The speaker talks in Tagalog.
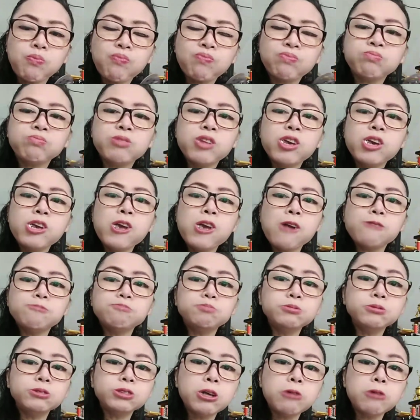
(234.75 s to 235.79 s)

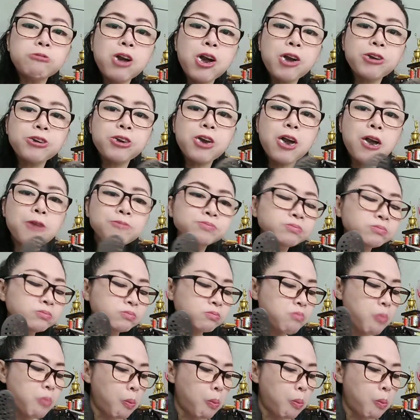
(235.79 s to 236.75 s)
Hindi, tawagan.